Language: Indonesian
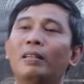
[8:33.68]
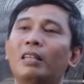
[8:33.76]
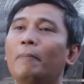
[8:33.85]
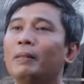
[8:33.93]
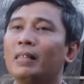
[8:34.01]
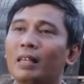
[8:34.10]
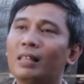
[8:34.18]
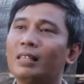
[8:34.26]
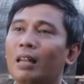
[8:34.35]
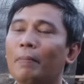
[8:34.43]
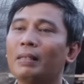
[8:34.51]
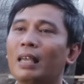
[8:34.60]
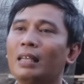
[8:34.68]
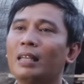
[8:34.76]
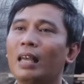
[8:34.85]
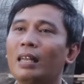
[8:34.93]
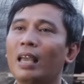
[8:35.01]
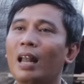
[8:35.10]
Banyak peternak tidak
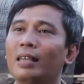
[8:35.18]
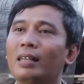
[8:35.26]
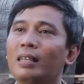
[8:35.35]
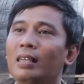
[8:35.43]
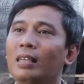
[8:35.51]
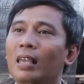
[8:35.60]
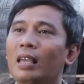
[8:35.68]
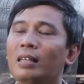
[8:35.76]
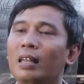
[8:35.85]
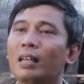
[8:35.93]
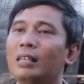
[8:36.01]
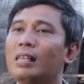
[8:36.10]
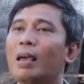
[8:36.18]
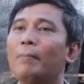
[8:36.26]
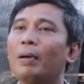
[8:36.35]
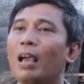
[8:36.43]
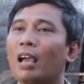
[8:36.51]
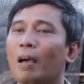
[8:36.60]
menyadari hal ini dan
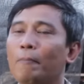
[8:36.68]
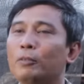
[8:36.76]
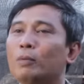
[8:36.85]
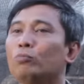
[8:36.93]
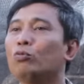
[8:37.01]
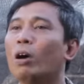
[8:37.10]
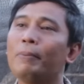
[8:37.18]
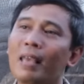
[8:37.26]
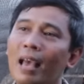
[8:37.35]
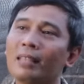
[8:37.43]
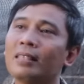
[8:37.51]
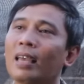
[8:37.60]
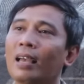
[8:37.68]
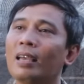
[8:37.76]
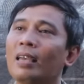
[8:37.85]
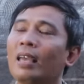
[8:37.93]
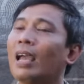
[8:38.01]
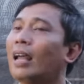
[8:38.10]
dia menganggap semua biasa
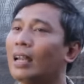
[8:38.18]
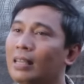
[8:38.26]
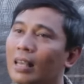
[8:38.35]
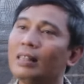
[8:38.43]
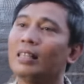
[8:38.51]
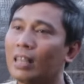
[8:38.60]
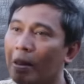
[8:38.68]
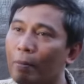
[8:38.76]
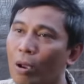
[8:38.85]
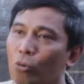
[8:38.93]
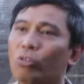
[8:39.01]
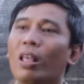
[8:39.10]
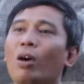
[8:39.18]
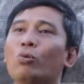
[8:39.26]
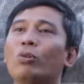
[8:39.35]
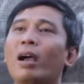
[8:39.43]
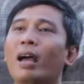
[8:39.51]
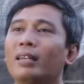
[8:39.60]
karena dia tidak mau
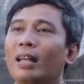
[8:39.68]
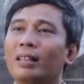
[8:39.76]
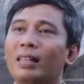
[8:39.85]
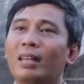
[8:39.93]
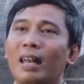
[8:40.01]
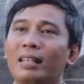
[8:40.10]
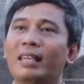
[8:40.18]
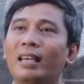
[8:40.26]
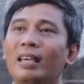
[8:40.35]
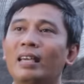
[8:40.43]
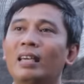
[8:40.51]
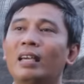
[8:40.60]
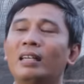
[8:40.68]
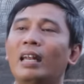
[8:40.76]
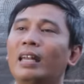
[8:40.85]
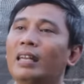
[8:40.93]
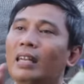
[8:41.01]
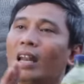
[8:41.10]
tahu keadaan ternaknya.
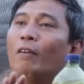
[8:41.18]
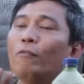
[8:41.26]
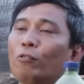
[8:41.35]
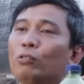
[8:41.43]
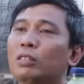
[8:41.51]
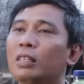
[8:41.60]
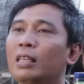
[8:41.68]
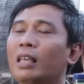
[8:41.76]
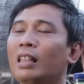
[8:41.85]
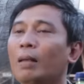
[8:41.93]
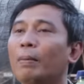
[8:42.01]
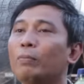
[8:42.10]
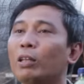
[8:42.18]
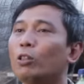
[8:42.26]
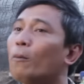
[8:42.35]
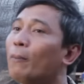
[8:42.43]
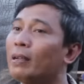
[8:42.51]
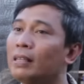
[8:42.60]
Dan inilah fungsi kita
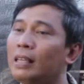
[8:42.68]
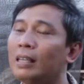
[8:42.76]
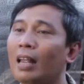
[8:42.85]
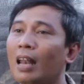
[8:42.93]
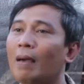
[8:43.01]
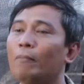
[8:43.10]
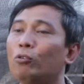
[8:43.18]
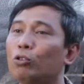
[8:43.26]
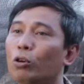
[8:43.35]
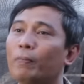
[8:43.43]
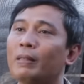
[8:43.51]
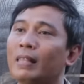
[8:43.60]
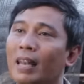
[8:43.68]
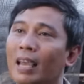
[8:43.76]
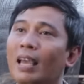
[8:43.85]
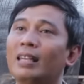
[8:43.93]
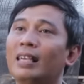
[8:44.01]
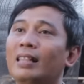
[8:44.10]
membuat obat di dalam untuk
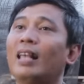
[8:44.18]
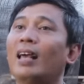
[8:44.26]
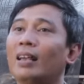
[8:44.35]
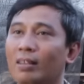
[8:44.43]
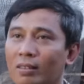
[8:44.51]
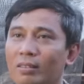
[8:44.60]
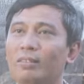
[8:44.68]
peternakan kita.